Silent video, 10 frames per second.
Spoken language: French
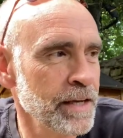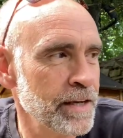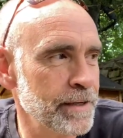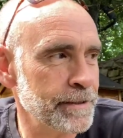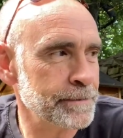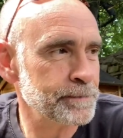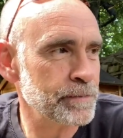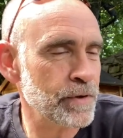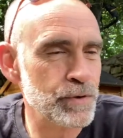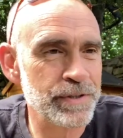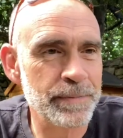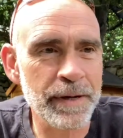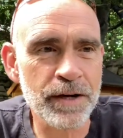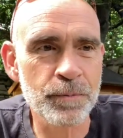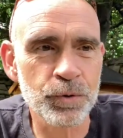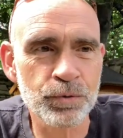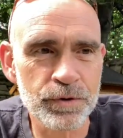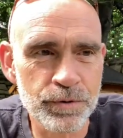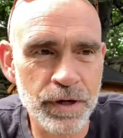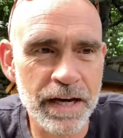euh, je sais pas comment
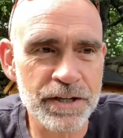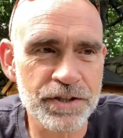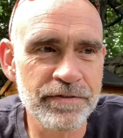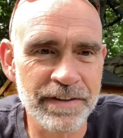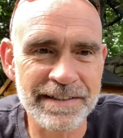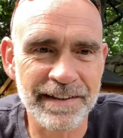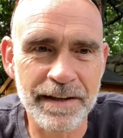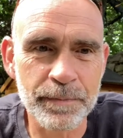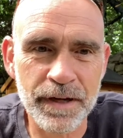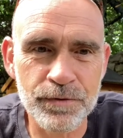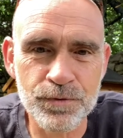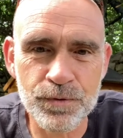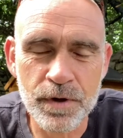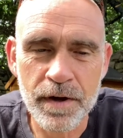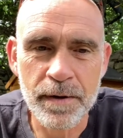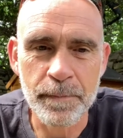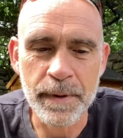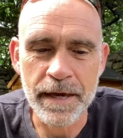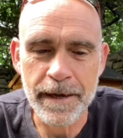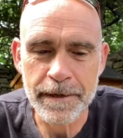toi tu réagis face à un imprévu,
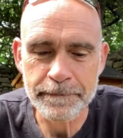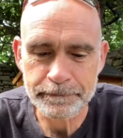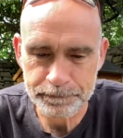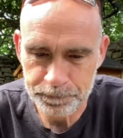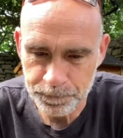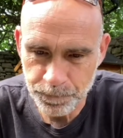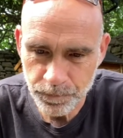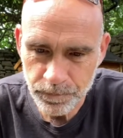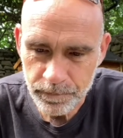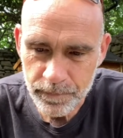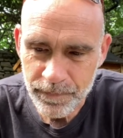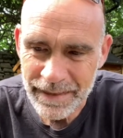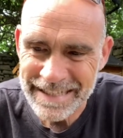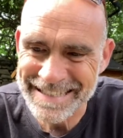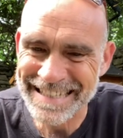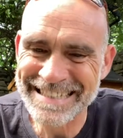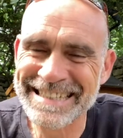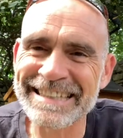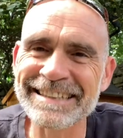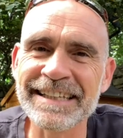mais c'est
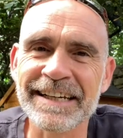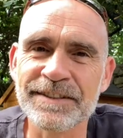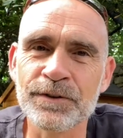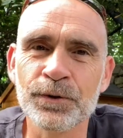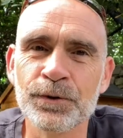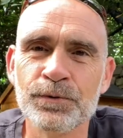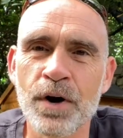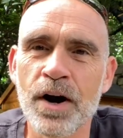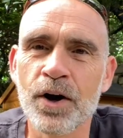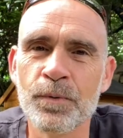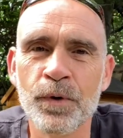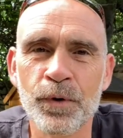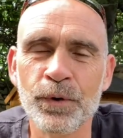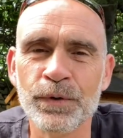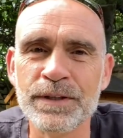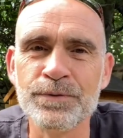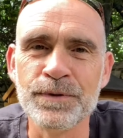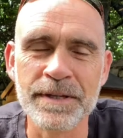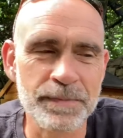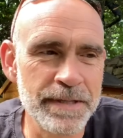assez intéressant de voir comment on est
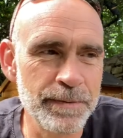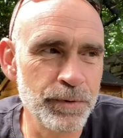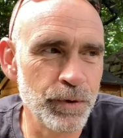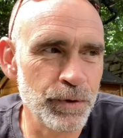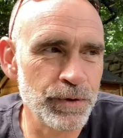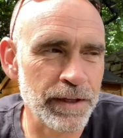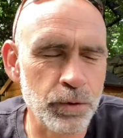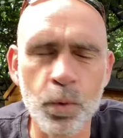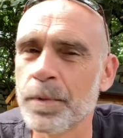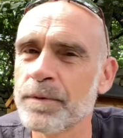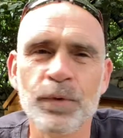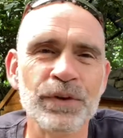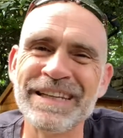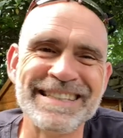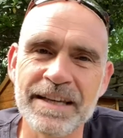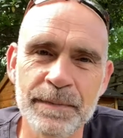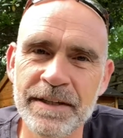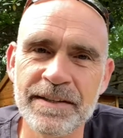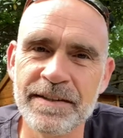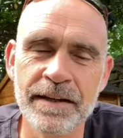susceptible d'être complètement
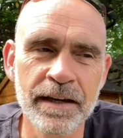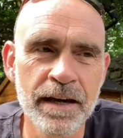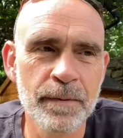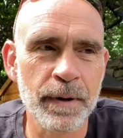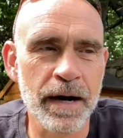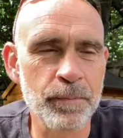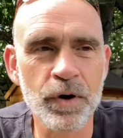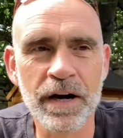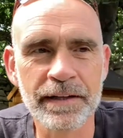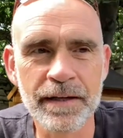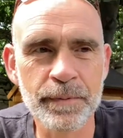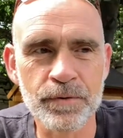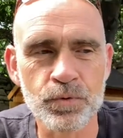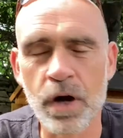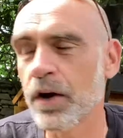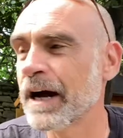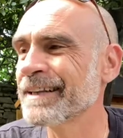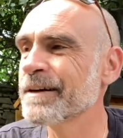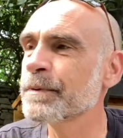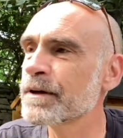déstabilisé par rapport à un imprévu. Alors
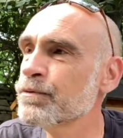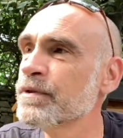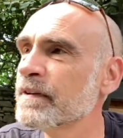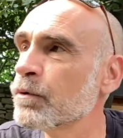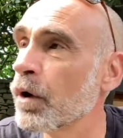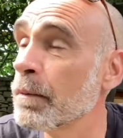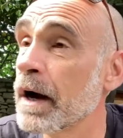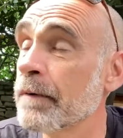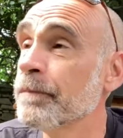un imprévu c'est quoi Bah